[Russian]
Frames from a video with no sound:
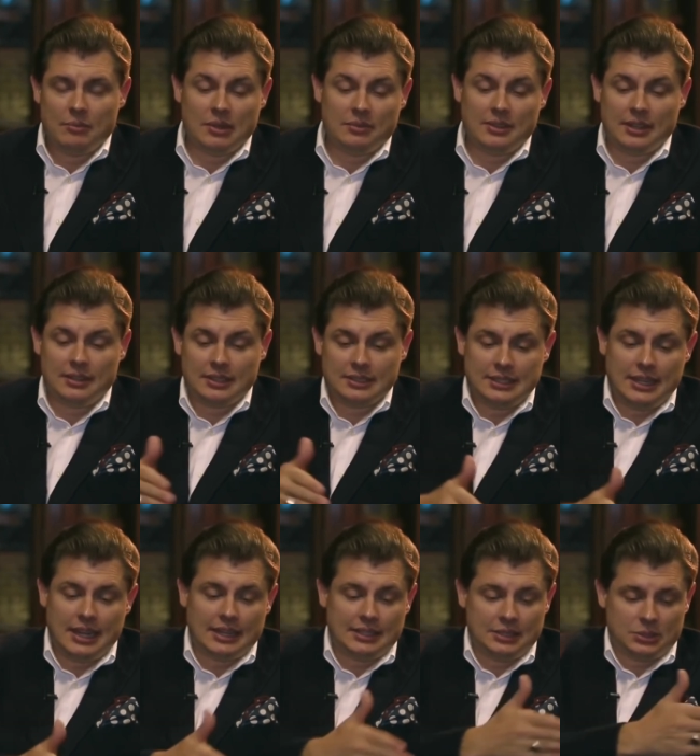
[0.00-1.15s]
Поэтому надо
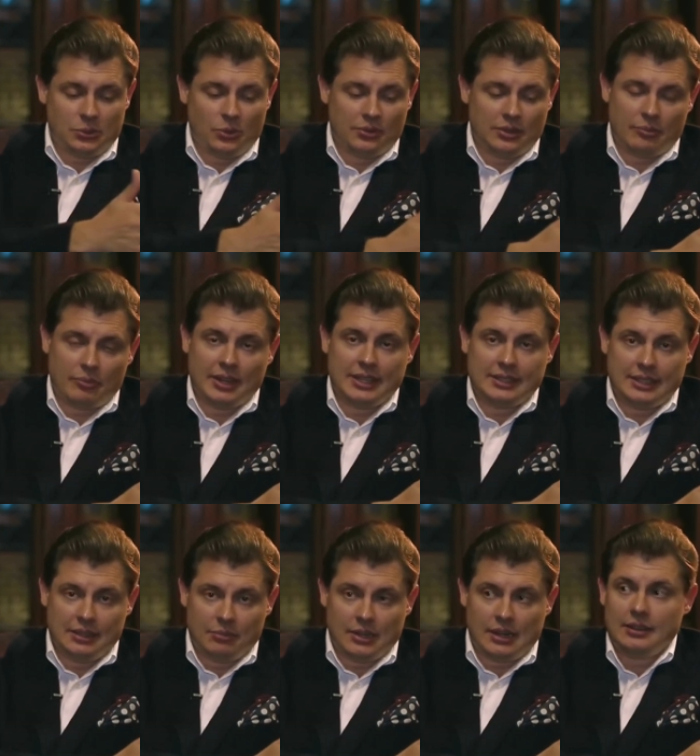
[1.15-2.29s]
разделять исконные понятия
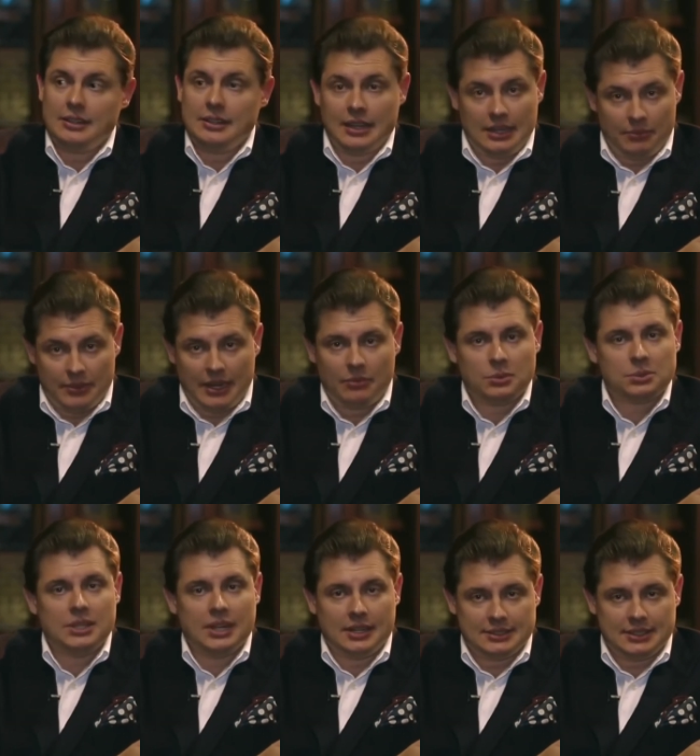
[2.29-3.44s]
либерала, и я либерал, потому
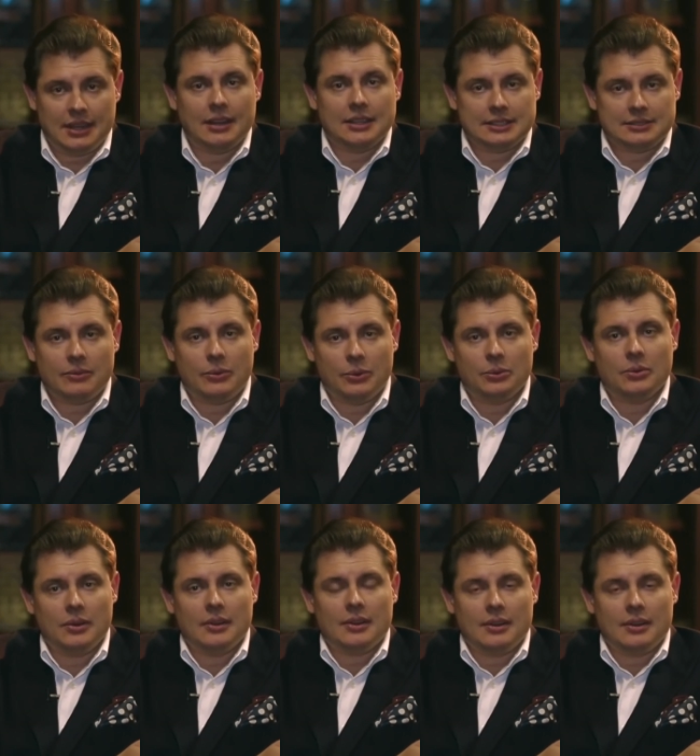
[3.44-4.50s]
что я за свободу